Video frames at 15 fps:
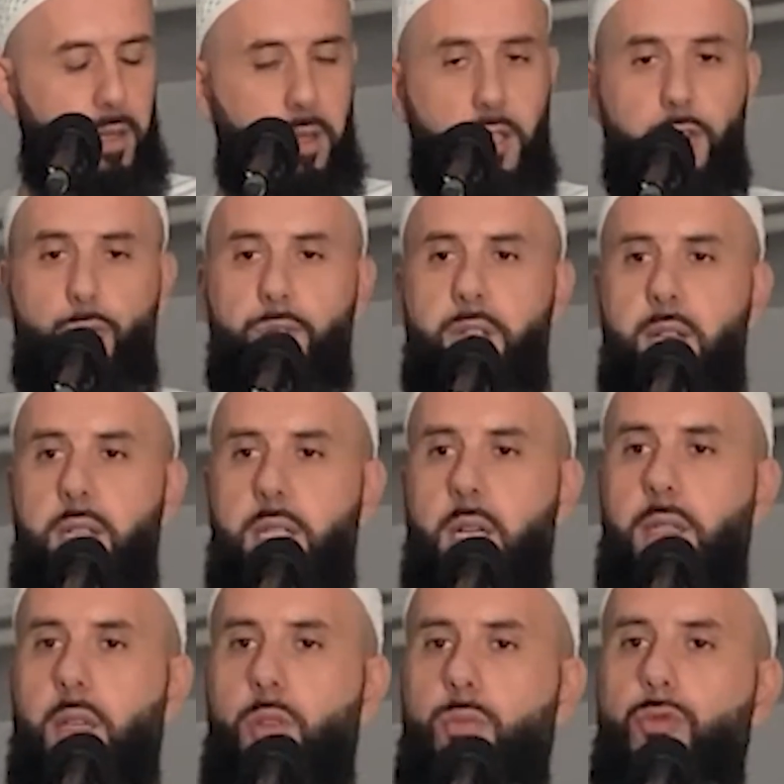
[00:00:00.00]
étudié un
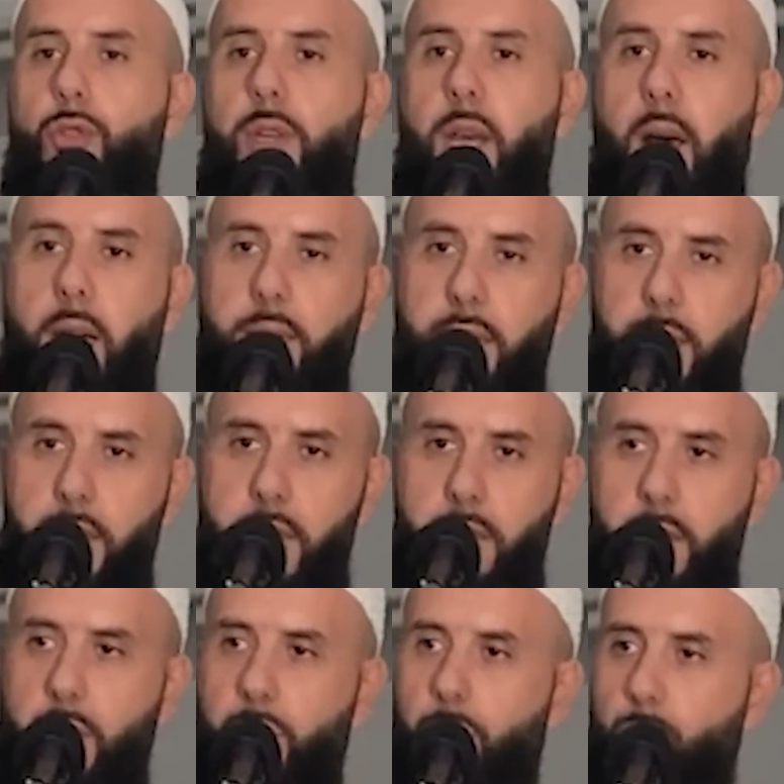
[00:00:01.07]
certain nombre de
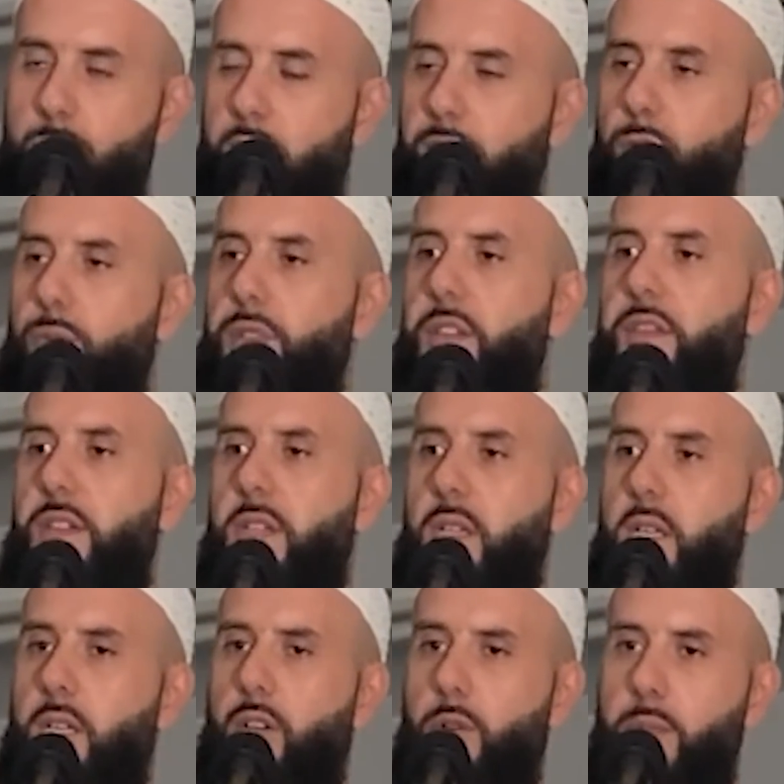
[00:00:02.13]
caractéristiques que nous avions
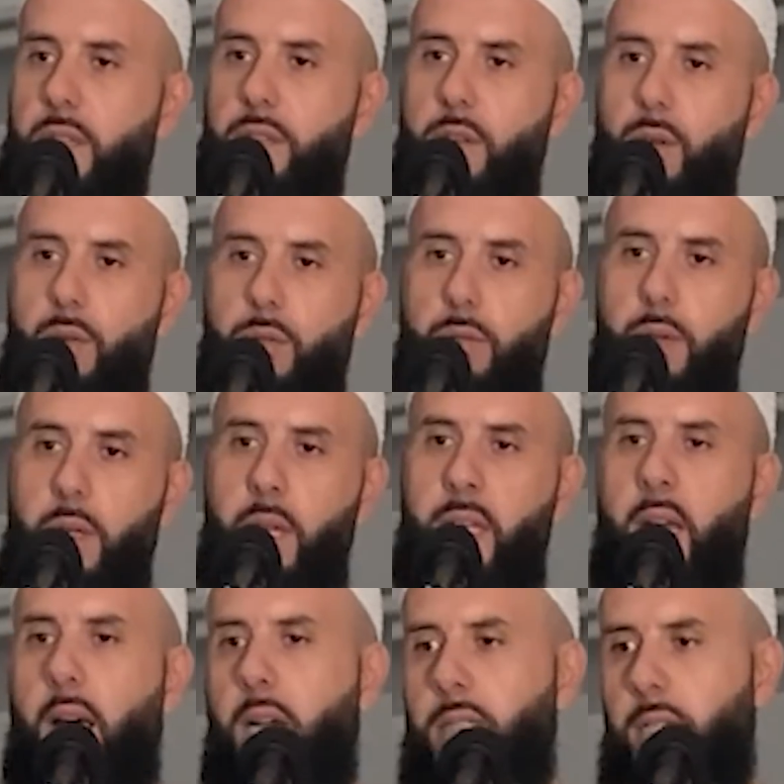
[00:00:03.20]
définies comme étant les
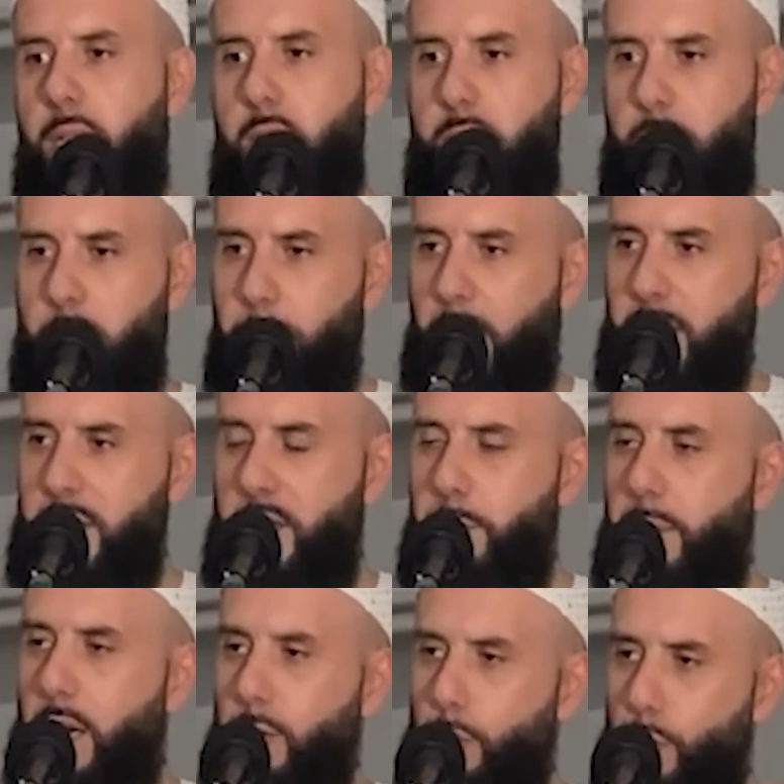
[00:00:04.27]
caractéristiques
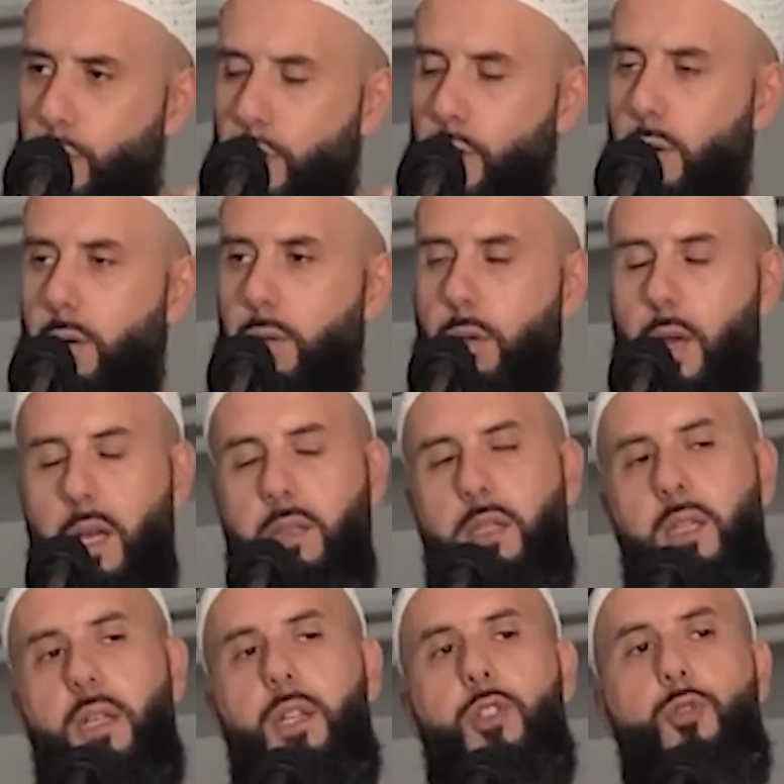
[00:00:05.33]
principales du socle
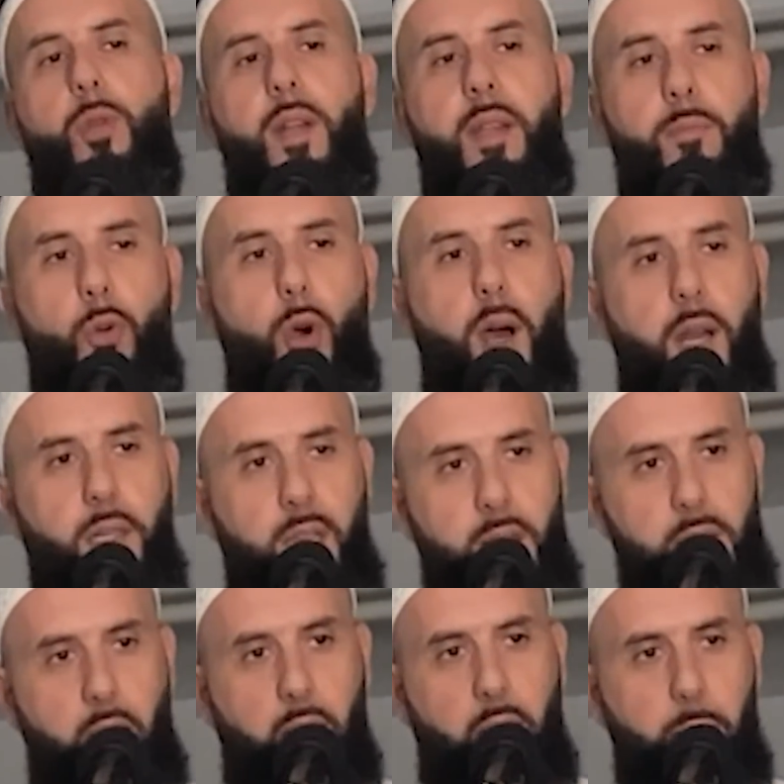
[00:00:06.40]
intellectuel et moral
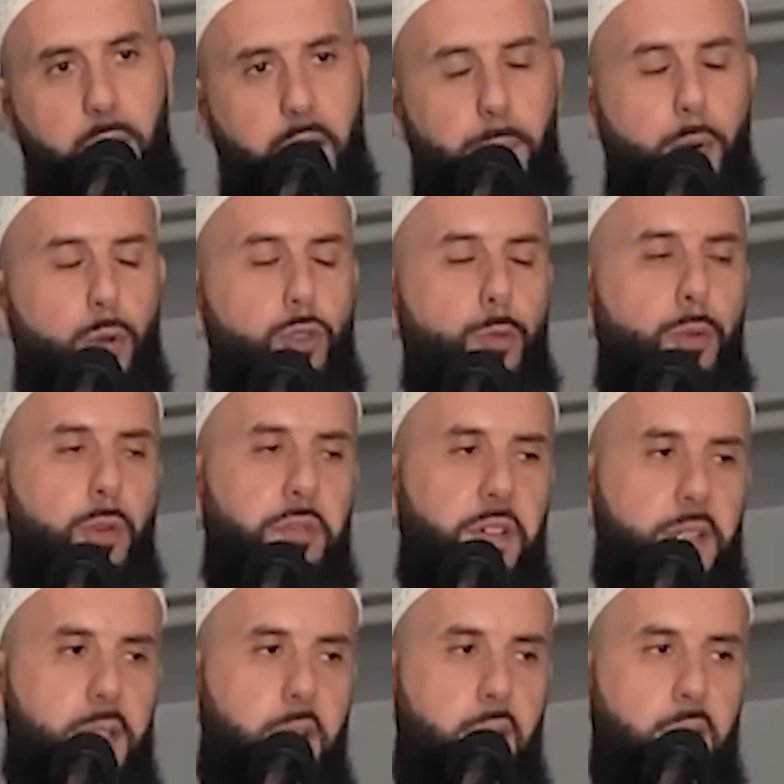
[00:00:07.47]
des Arabes à l'époque du
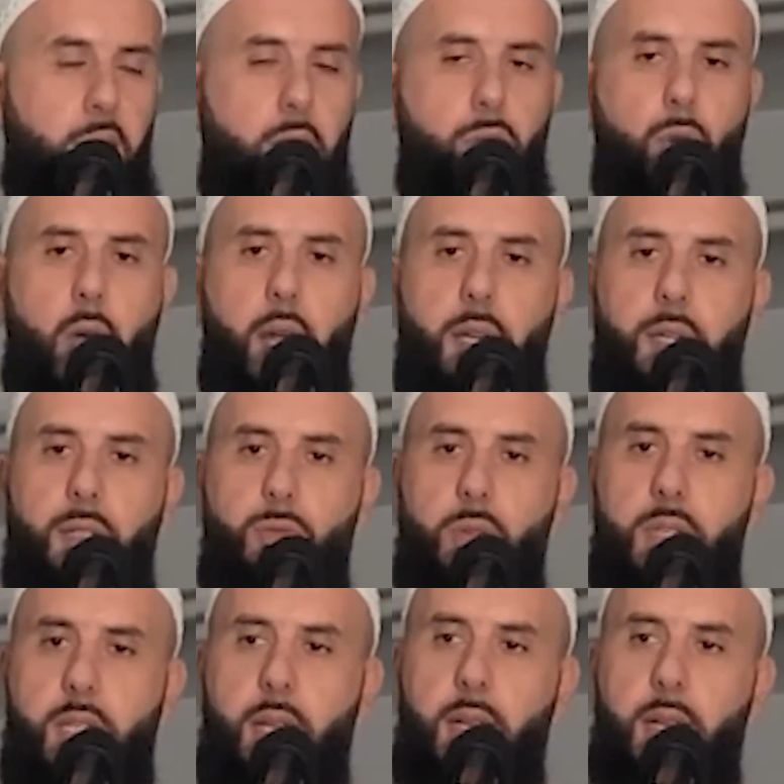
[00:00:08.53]
prophète sallallahu alayhi wa